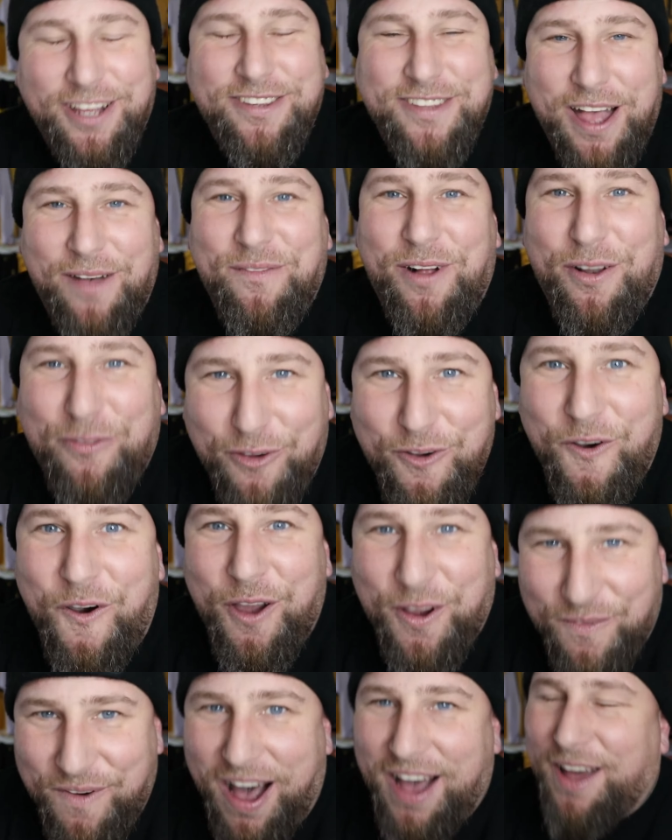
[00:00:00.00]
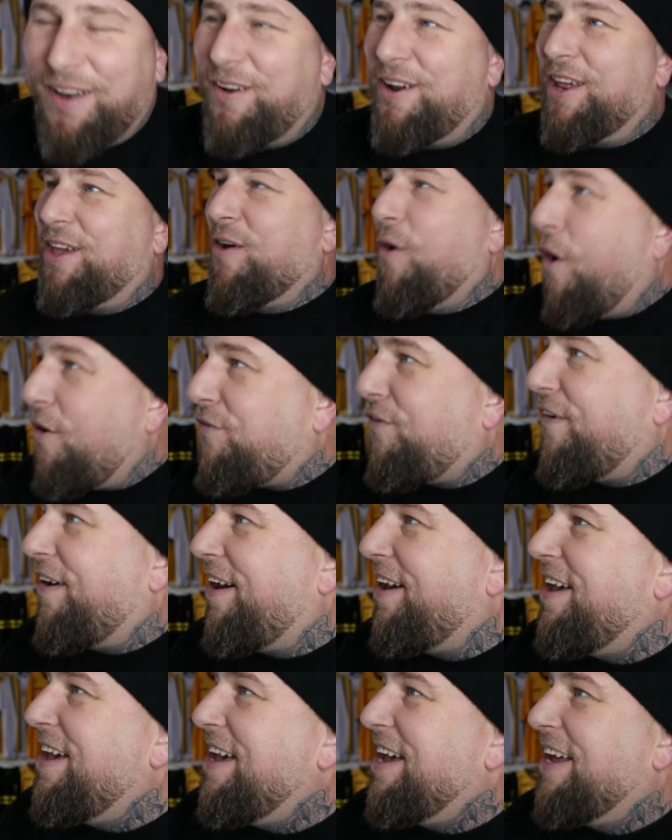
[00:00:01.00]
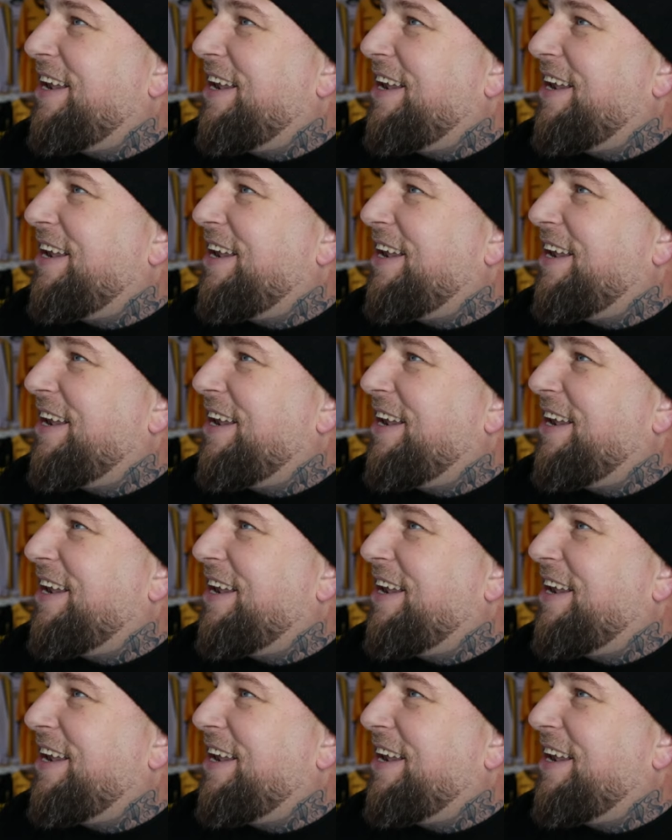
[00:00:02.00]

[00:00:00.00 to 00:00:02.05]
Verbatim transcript: das dann mal für euch machen und ich hoffe,